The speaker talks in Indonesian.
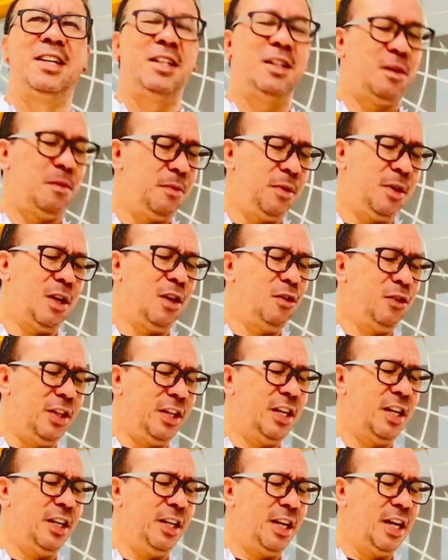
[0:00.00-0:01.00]
Tapi kalau
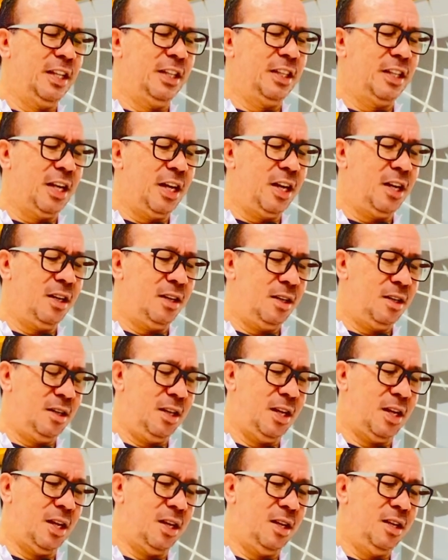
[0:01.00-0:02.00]
tidak diantar
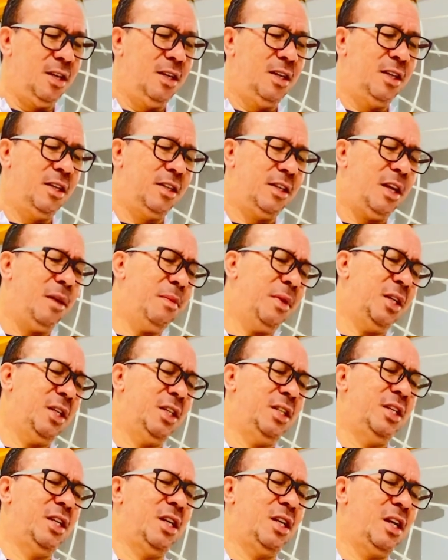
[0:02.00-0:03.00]
ya sama
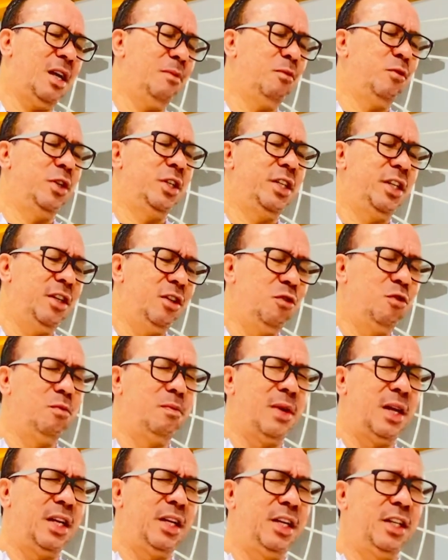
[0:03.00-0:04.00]
saja. Kamu di sini
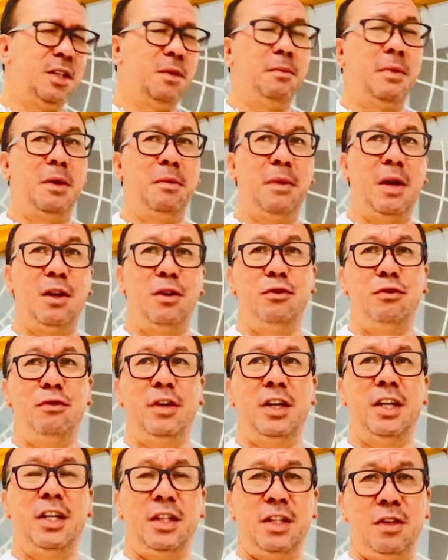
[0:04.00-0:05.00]
umat, di tempat baru
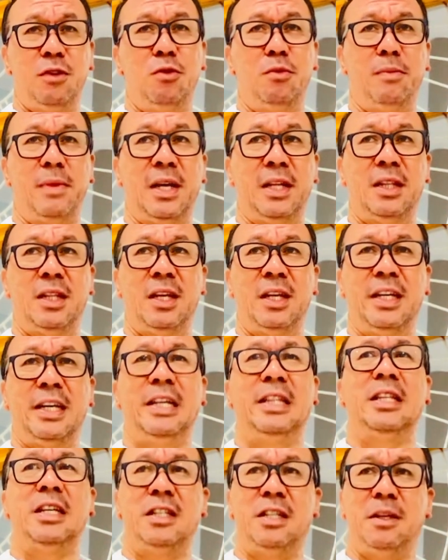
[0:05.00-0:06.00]
juga nanti umat.
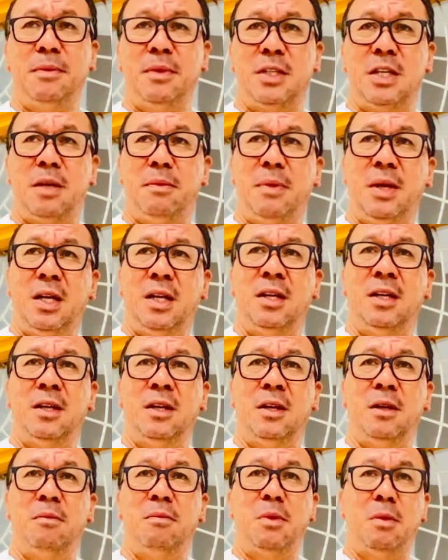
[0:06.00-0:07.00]
Kita sama-sama
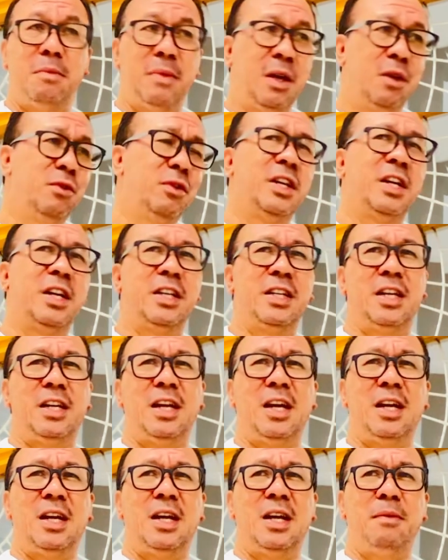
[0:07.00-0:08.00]
membangun kerajaan
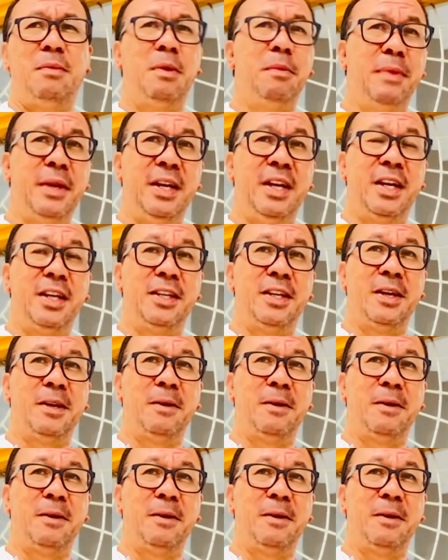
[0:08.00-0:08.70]
Allah. Apa bedanya?